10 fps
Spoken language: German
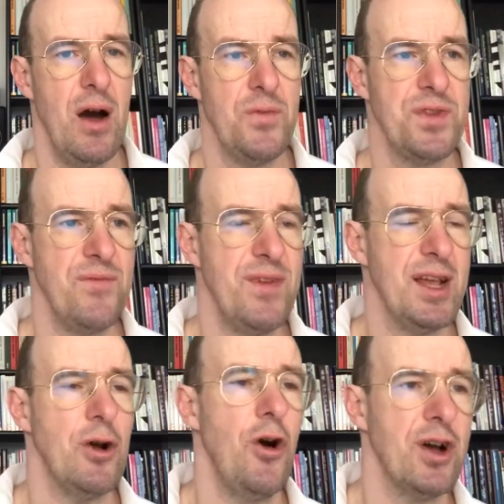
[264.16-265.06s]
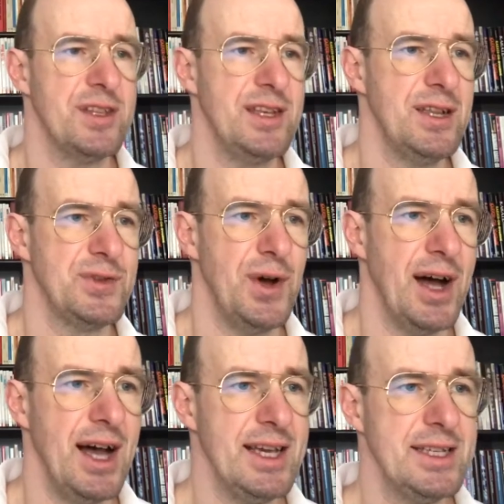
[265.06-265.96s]
auf dem Weg, eure Ziele zu
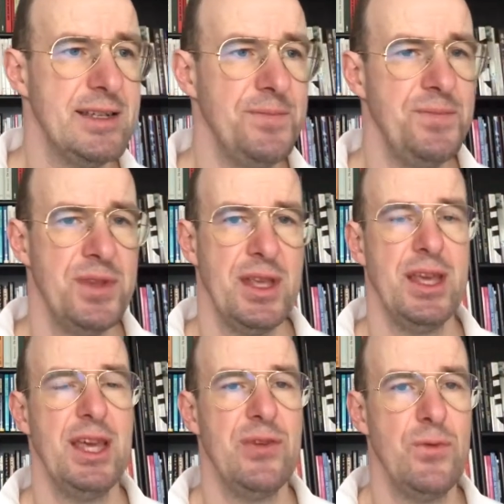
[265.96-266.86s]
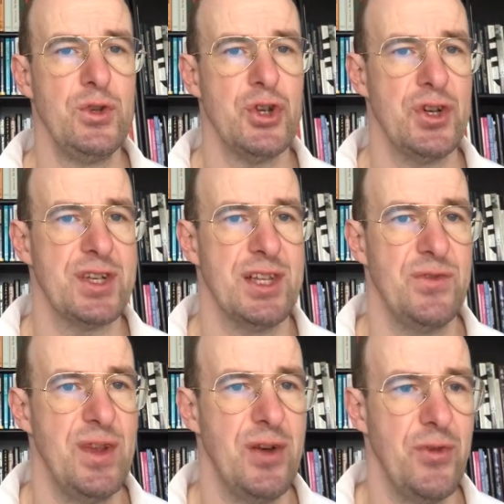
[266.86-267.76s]
erreichen. Ich wünsche euch
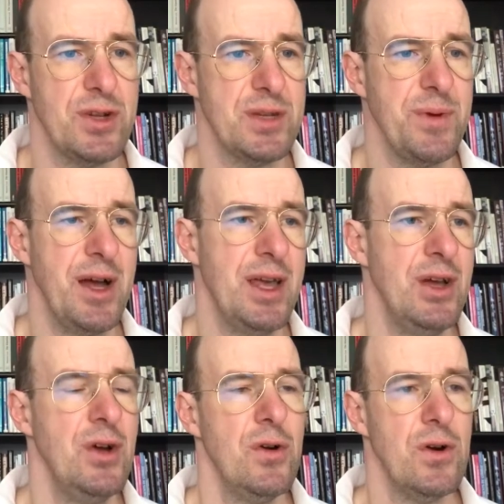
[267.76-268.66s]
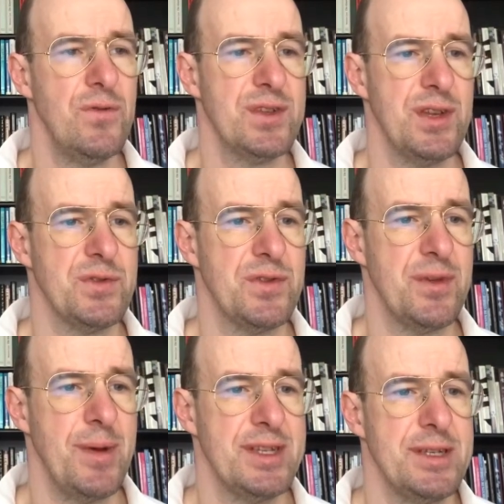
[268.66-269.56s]
ganz viel Erfolg dabei und wir sehen uns auf
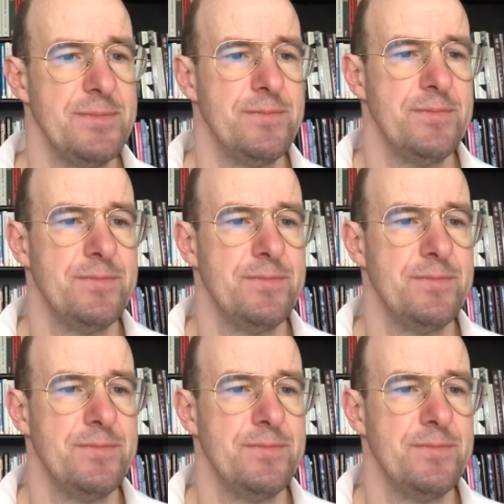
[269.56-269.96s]
der Matte.